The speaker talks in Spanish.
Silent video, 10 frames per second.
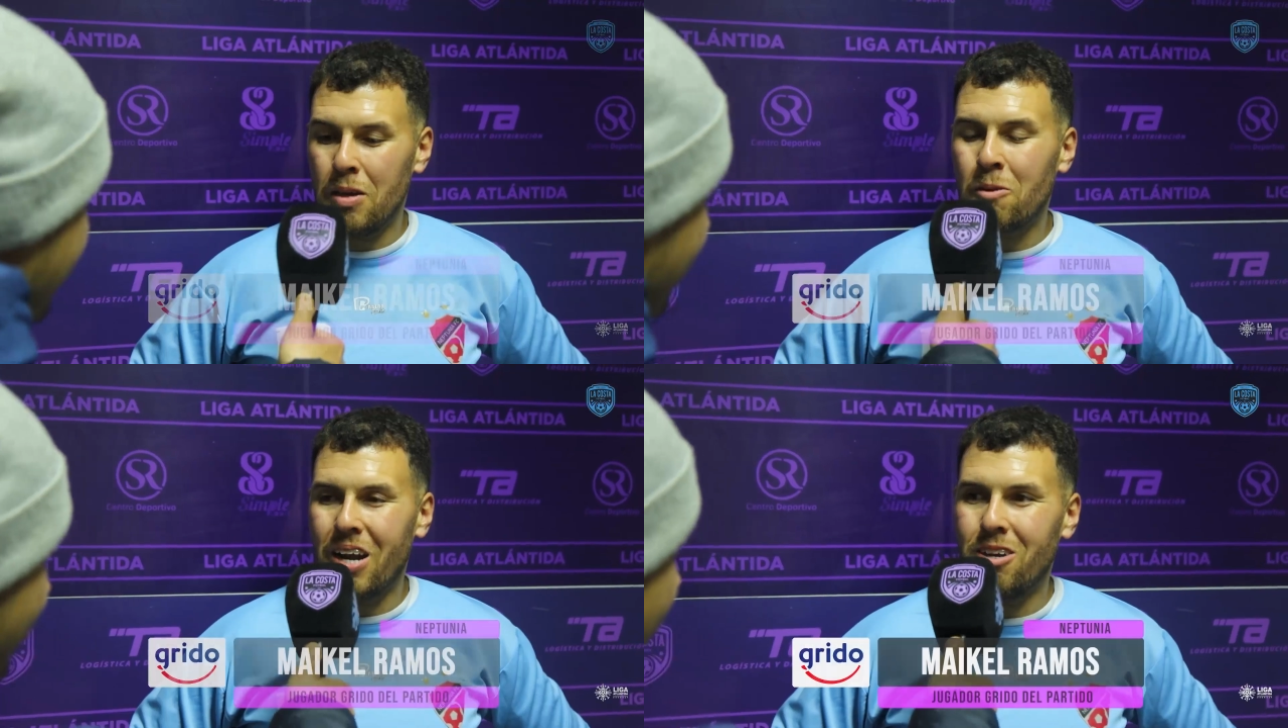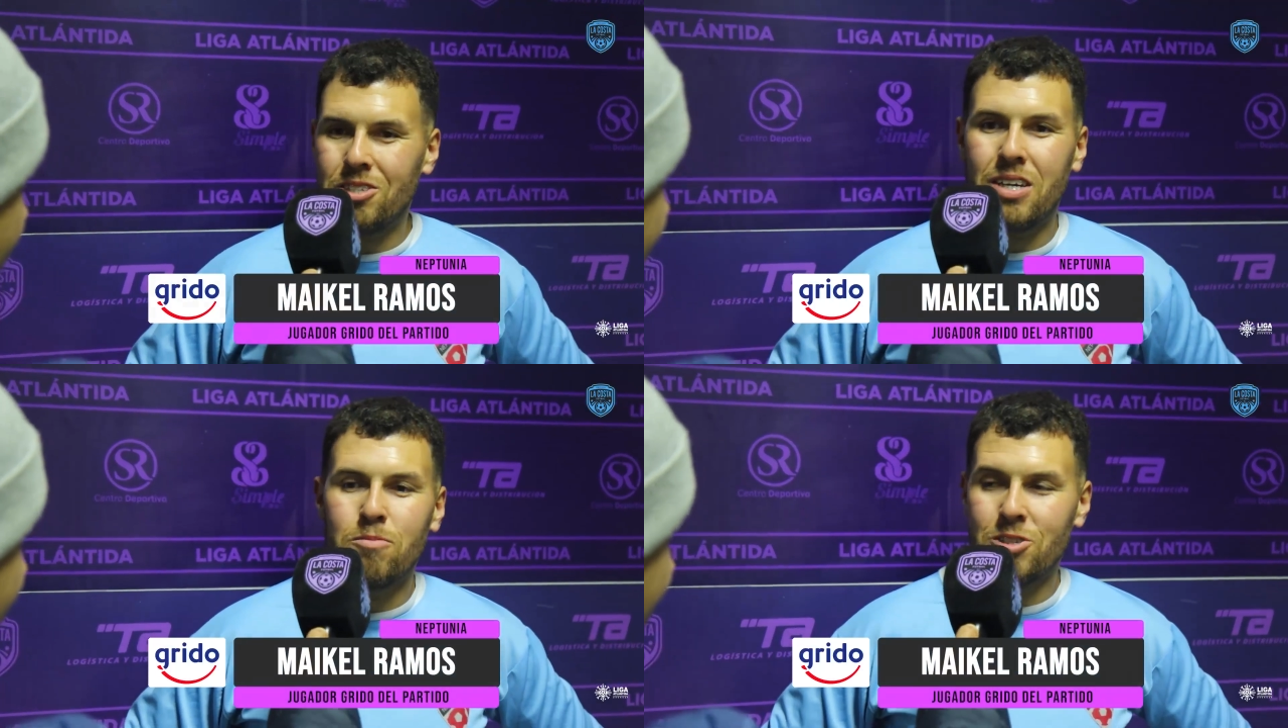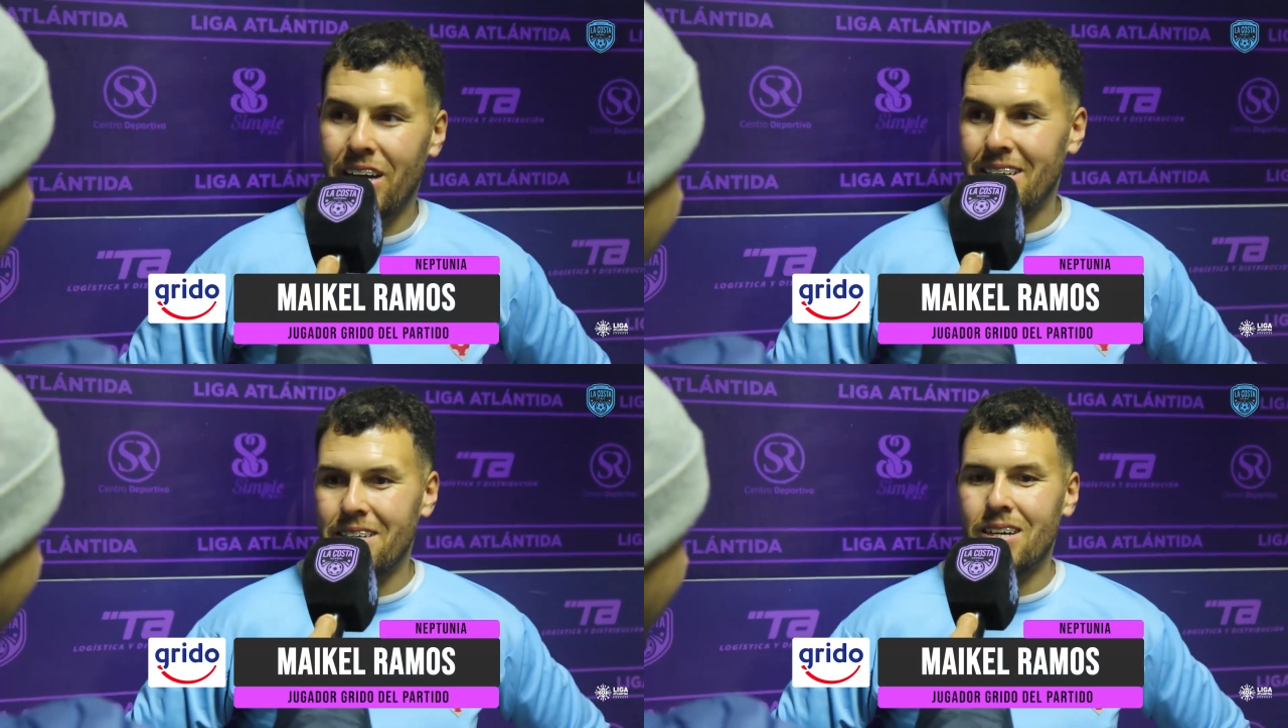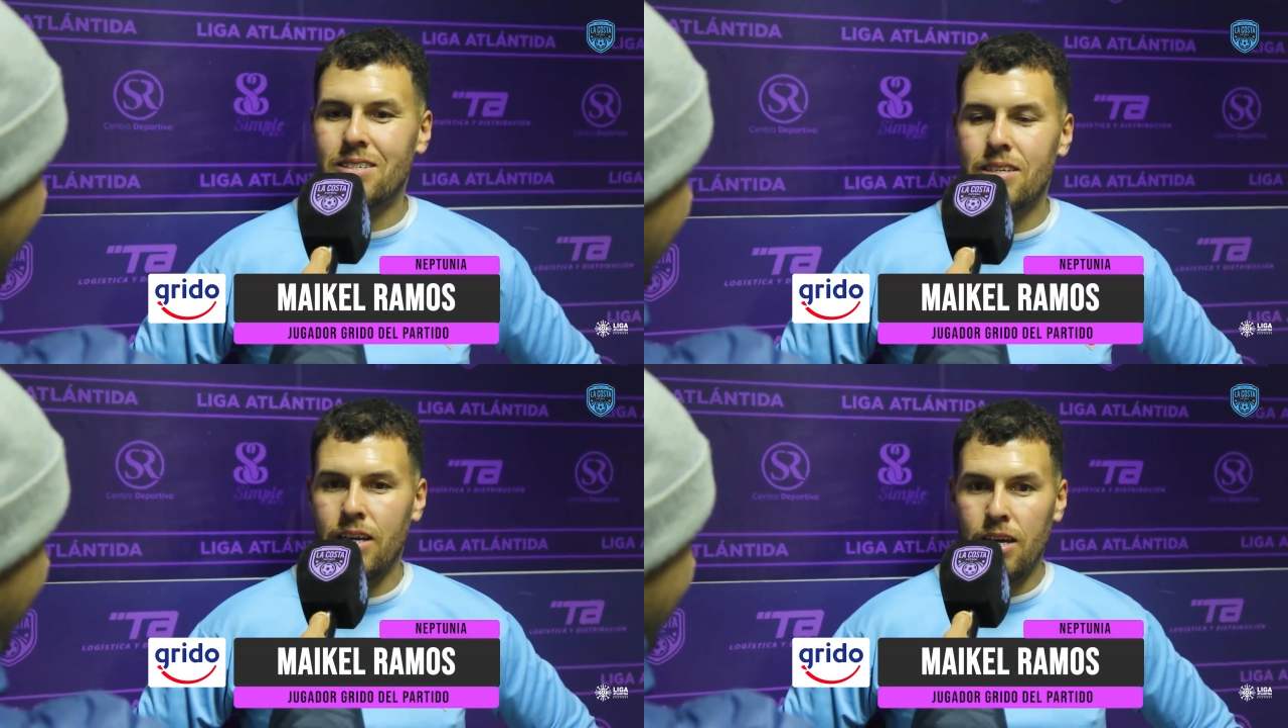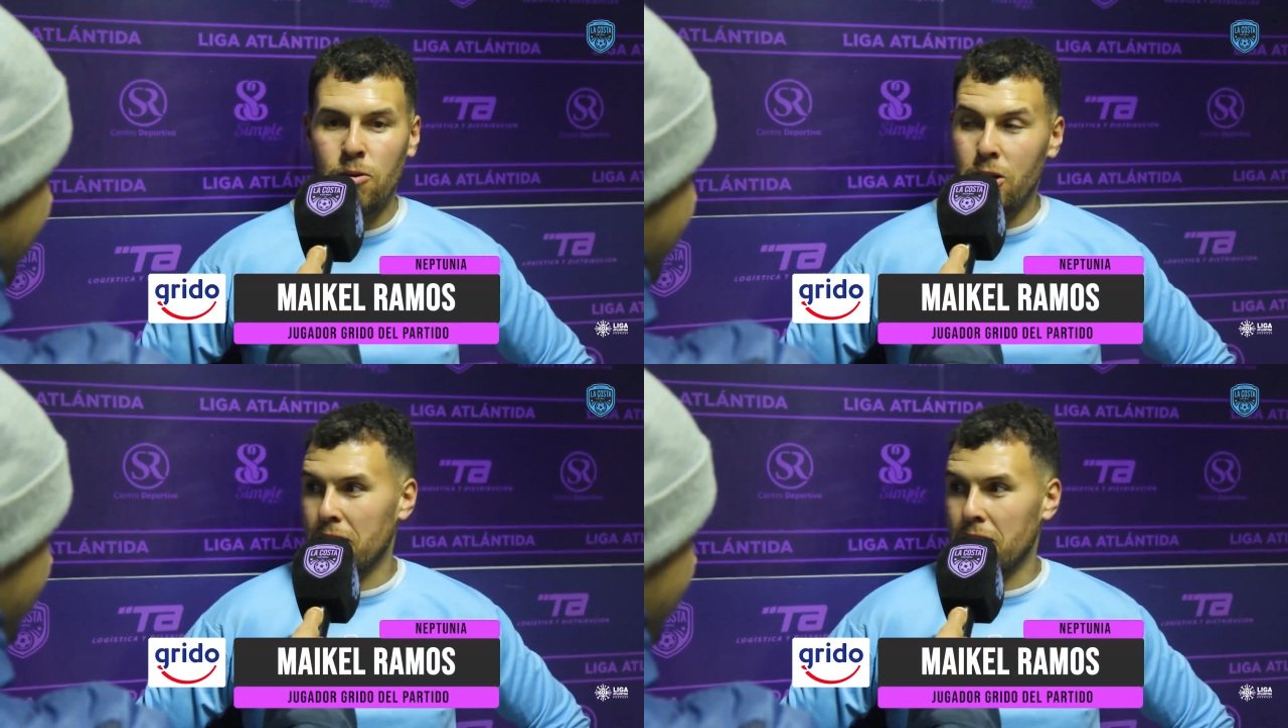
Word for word: Bien, buenas noches, muchas gracias. Eh, bueno,